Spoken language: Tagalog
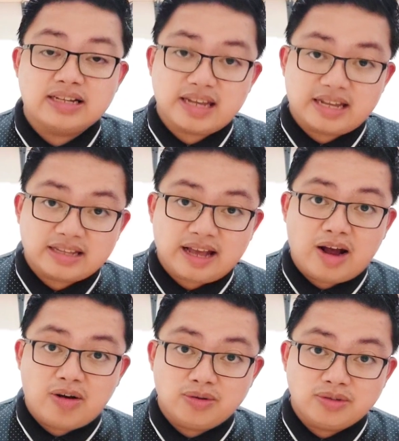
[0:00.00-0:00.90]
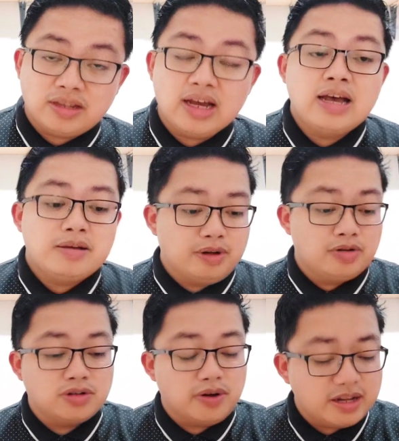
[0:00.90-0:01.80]
ng Scent Hound
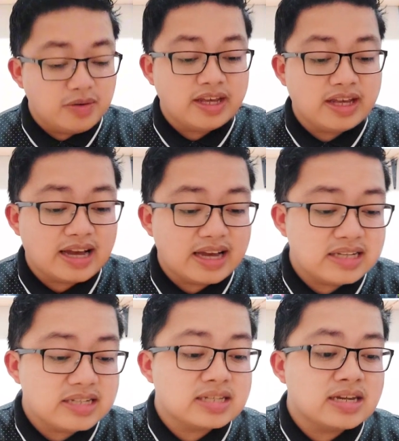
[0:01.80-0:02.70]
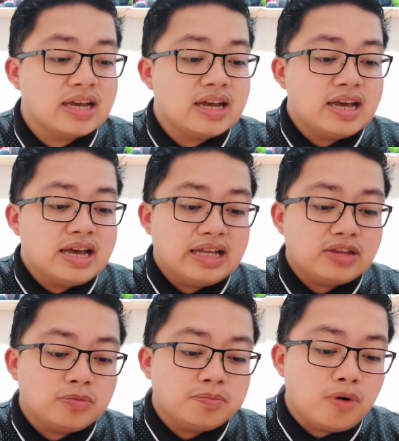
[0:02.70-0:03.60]
Bill. So anyway guys,
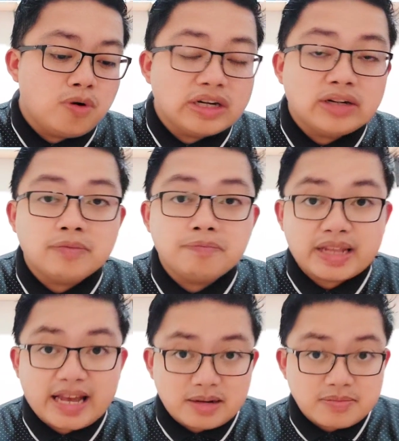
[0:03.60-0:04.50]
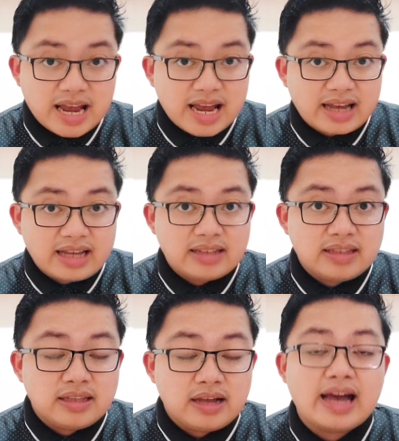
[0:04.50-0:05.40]
ito pong nung pinahiram sa
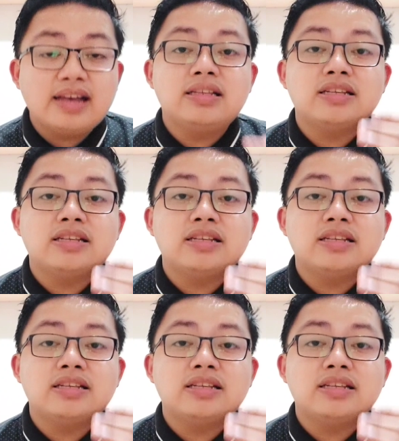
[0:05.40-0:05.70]
akin ay